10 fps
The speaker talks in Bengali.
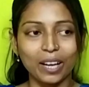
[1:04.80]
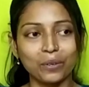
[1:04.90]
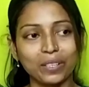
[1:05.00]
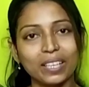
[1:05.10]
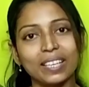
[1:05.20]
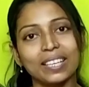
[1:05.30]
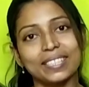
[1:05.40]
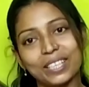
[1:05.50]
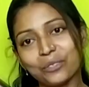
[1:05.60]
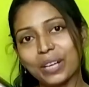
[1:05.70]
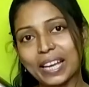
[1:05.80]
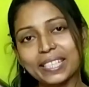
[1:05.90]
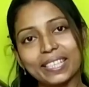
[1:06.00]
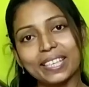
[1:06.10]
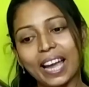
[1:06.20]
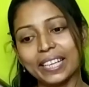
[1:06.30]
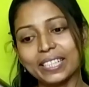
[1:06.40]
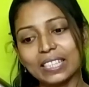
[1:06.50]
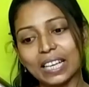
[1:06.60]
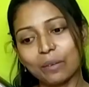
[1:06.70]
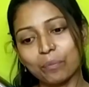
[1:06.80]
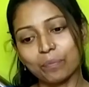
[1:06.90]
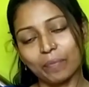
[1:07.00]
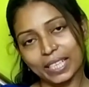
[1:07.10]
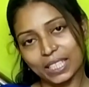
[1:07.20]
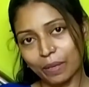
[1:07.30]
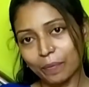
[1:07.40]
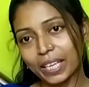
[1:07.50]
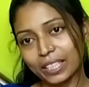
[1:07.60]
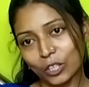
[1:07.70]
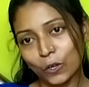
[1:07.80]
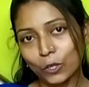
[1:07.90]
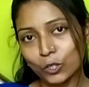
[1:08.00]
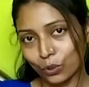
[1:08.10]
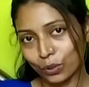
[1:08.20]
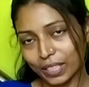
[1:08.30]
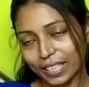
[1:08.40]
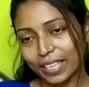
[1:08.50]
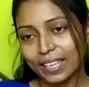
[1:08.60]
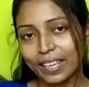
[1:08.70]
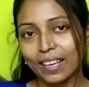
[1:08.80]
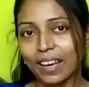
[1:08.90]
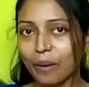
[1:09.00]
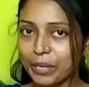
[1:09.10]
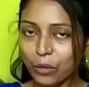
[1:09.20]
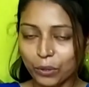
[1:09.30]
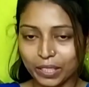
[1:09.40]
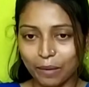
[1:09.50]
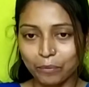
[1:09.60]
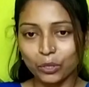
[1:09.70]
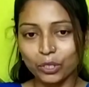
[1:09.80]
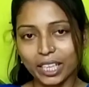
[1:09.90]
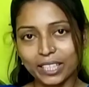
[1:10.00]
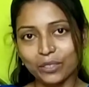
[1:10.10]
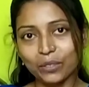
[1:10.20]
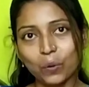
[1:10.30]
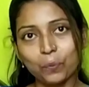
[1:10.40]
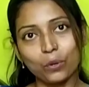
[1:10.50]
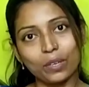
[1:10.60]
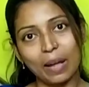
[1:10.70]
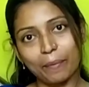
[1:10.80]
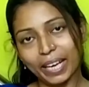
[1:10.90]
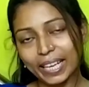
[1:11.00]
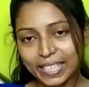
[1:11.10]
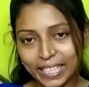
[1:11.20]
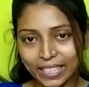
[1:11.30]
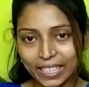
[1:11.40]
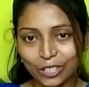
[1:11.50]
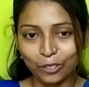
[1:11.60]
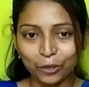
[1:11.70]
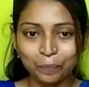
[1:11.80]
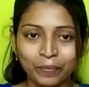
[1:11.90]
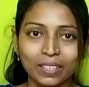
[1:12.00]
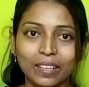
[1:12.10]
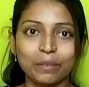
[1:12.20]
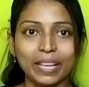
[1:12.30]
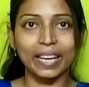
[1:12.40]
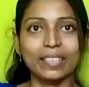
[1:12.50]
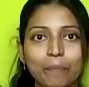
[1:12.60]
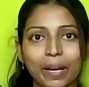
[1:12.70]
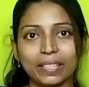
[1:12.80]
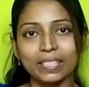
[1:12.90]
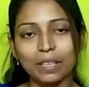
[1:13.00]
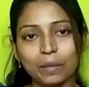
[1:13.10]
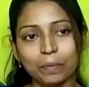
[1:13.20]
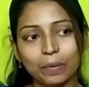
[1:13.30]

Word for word: কারণ যেহেতু রায়শাকে গাইডটা ম্যাক্সিমাম ক্ষেত্রে হলো ছোটতে আমি করতাম তো সেই জন্য পুরোটা আমাকেই ছেড়ে দিয়েছিল কারণ একটা বাচ্চা